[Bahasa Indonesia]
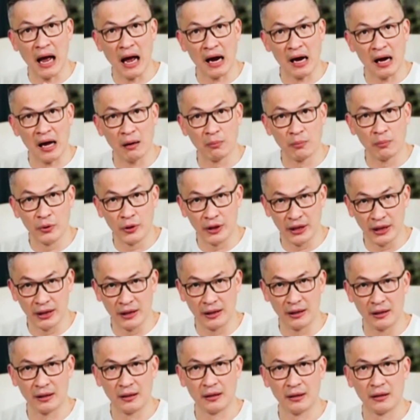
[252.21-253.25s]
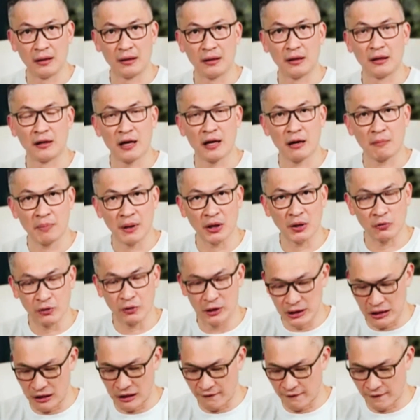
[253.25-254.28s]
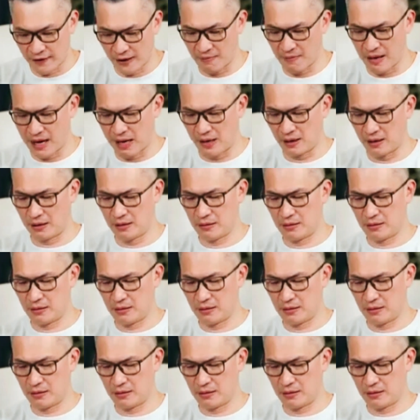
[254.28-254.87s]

akal budi yang penuh dengan firman.